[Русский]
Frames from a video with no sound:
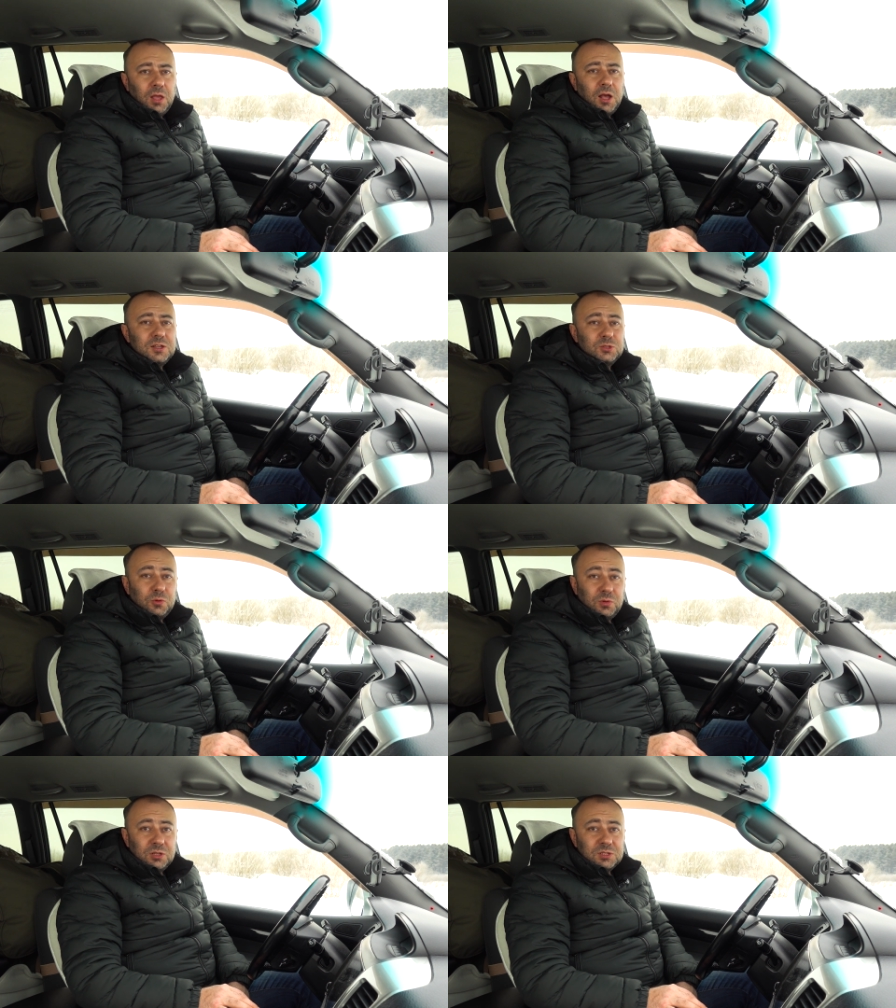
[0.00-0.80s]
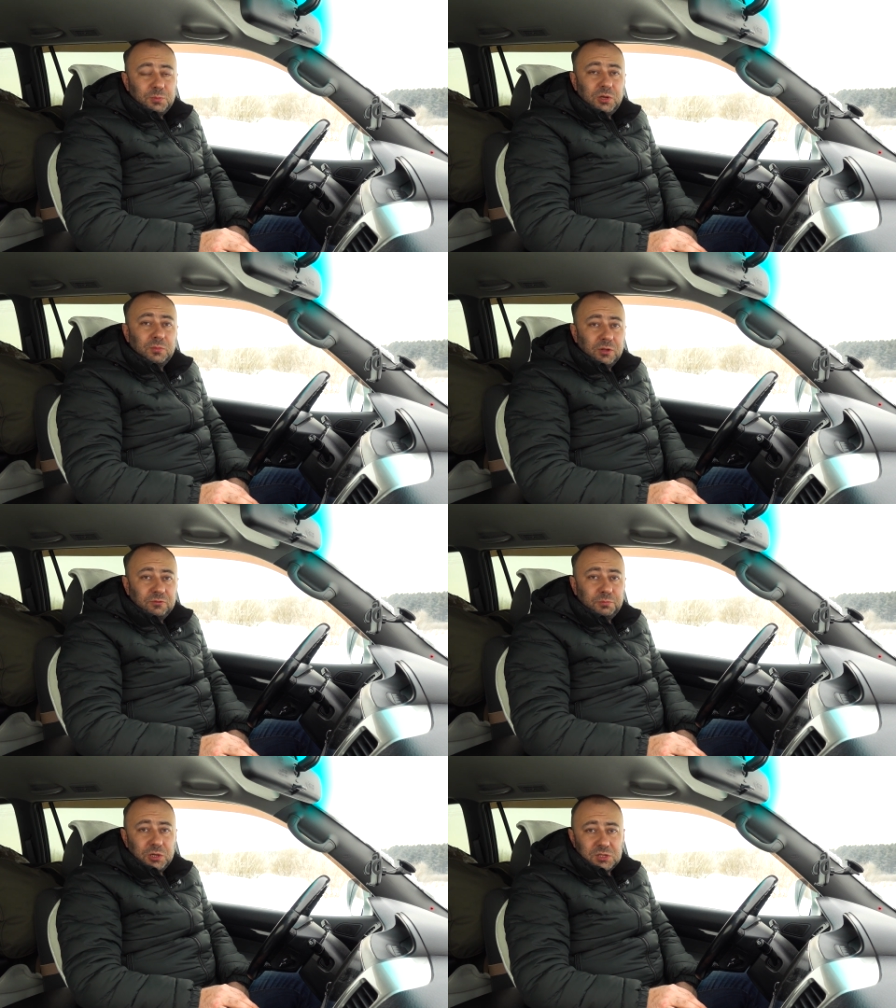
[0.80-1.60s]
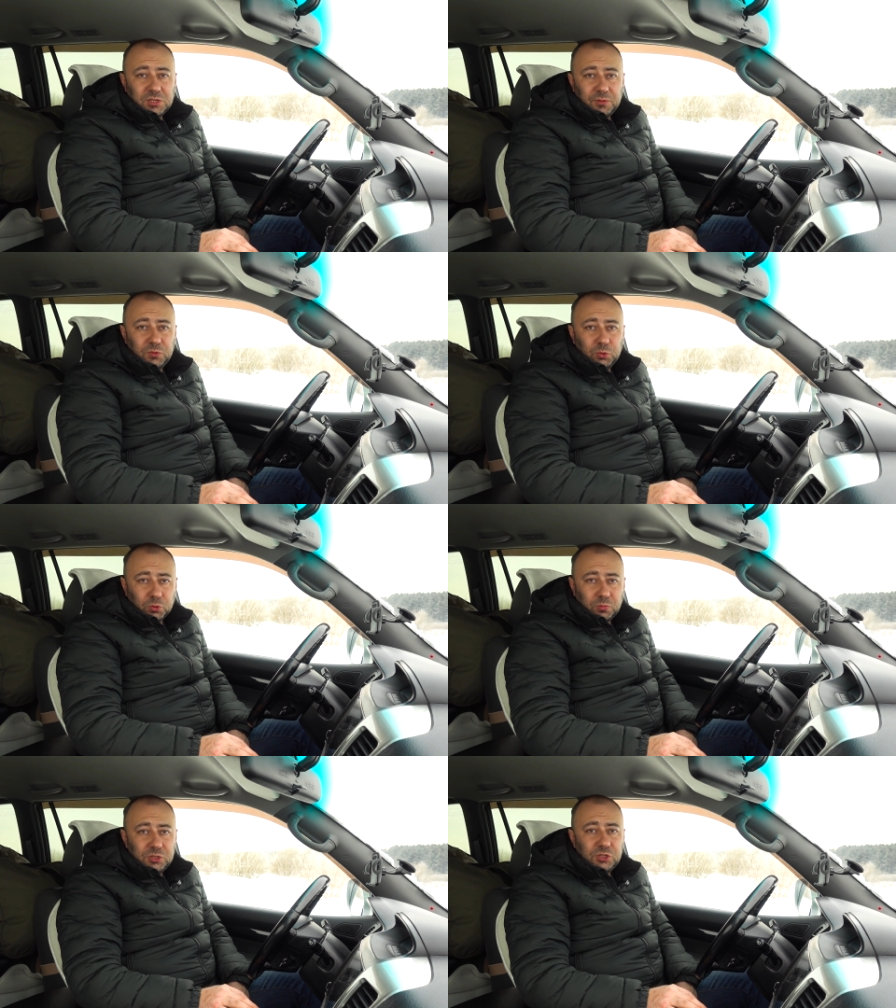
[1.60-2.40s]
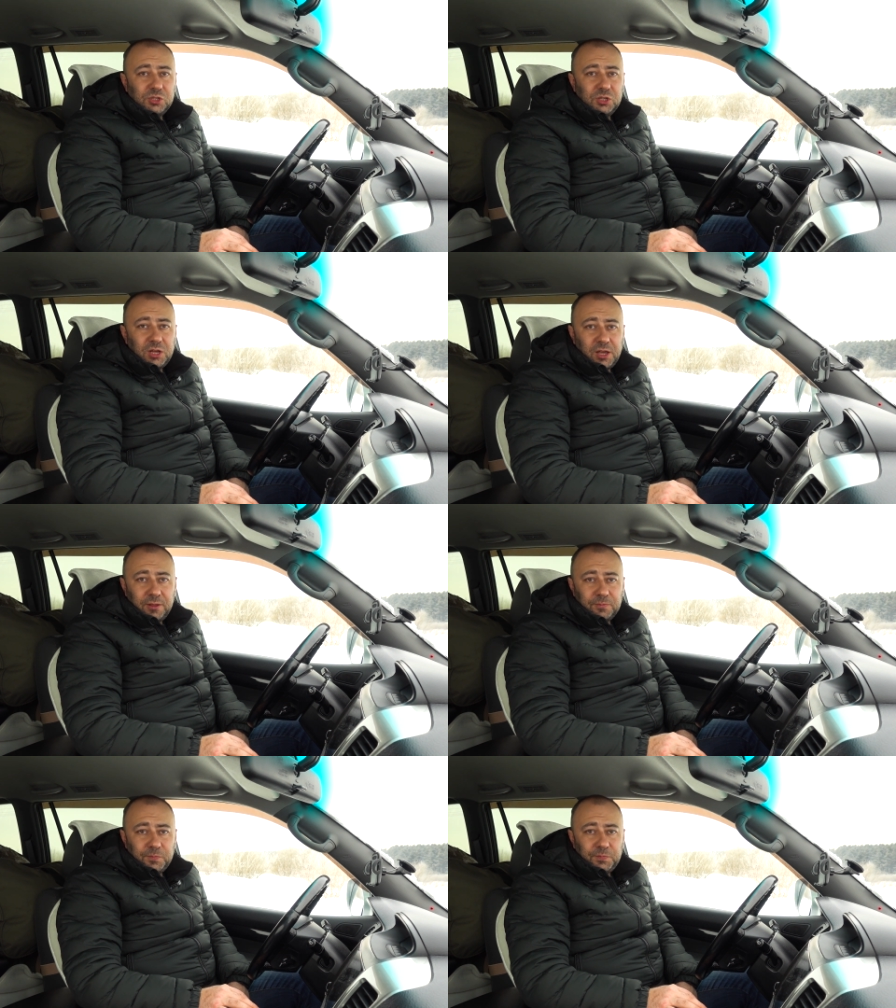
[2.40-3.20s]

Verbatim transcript: особенно с прямым впрыском Turbo GDI.